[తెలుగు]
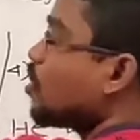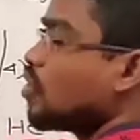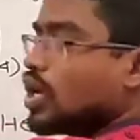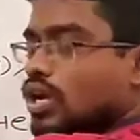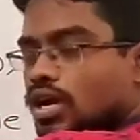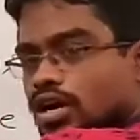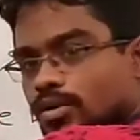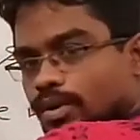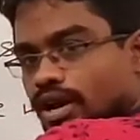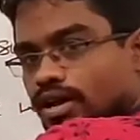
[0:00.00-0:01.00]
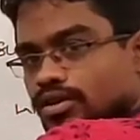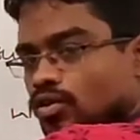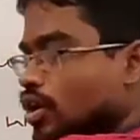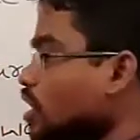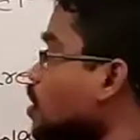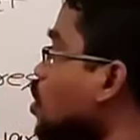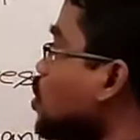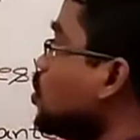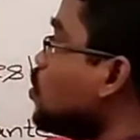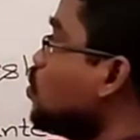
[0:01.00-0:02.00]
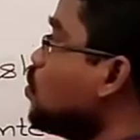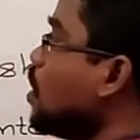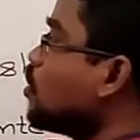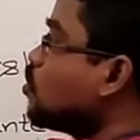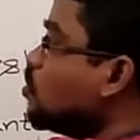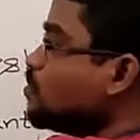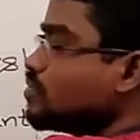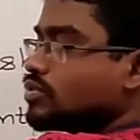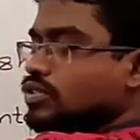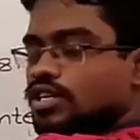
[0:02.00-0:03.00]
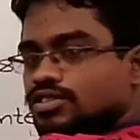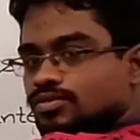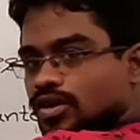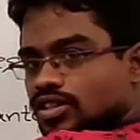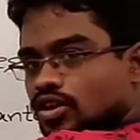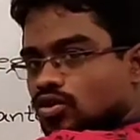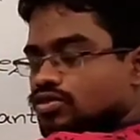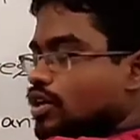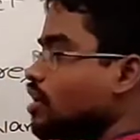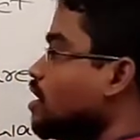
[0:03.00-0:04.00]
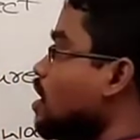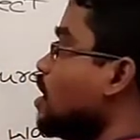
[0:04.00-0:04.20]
ప్రనౌన్ అన్నా కనపడాలి ఓకే ఈ హూ అండ్ హూమ్ సెంటెన్స్ మధ్యలో వస్తే